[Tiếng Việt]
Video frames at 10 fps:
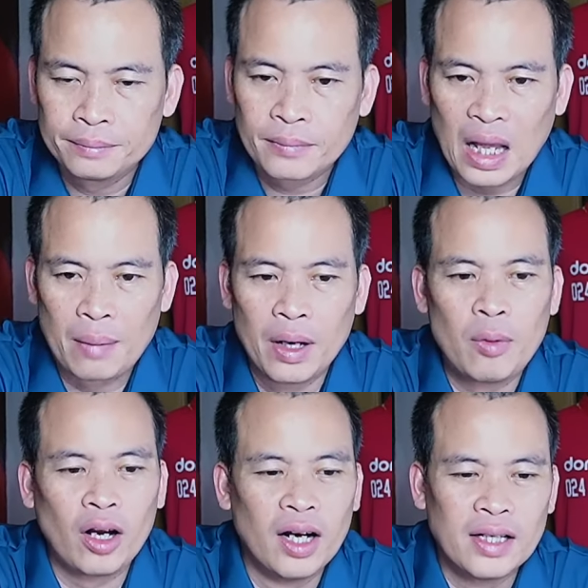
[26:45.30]
cảm ơn
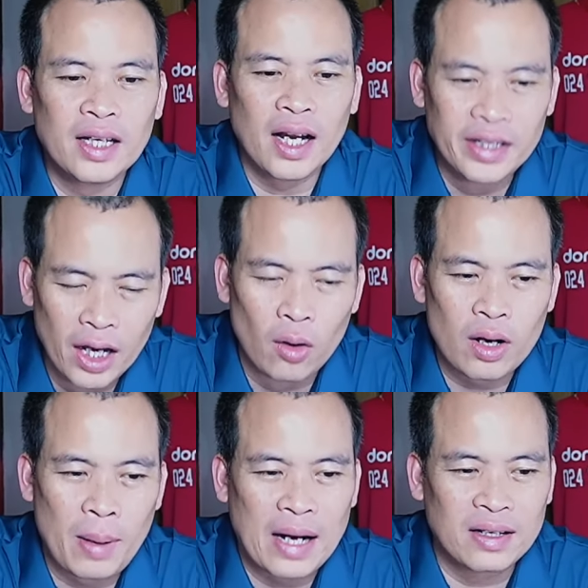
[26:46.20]
mọi người rất là nhiều các
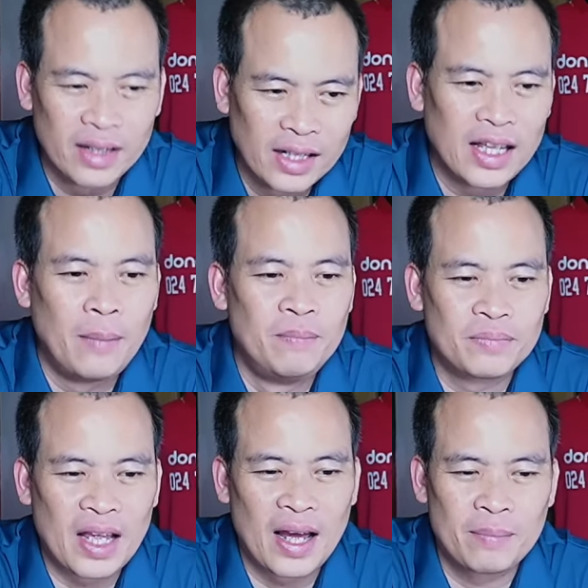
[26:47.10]
bạn cứ yên tâm
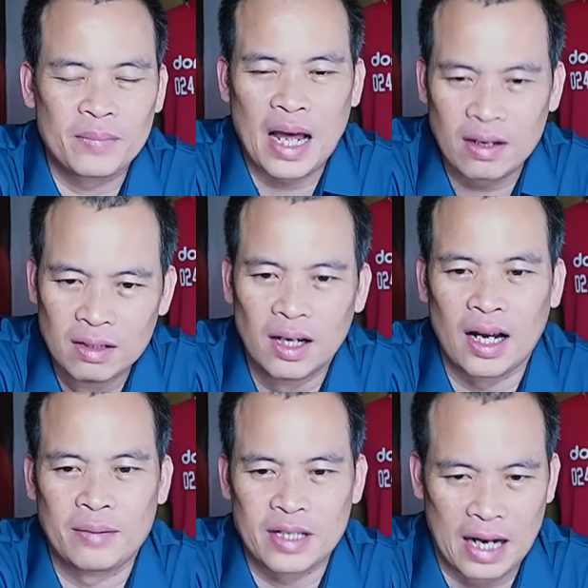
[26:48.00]
em đã hứa là
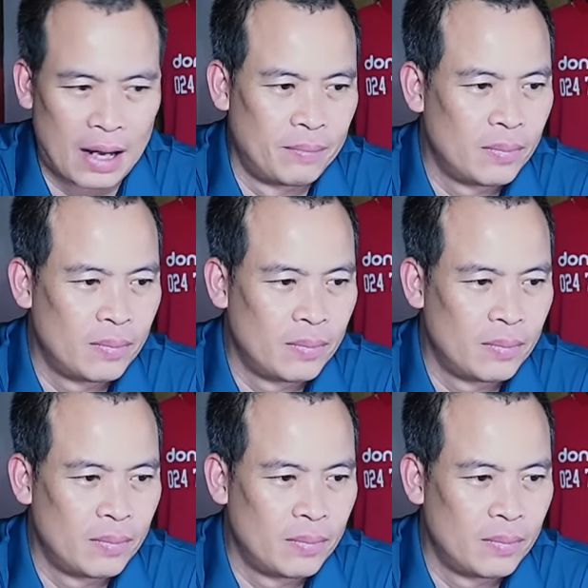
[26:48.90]
em sẽ làm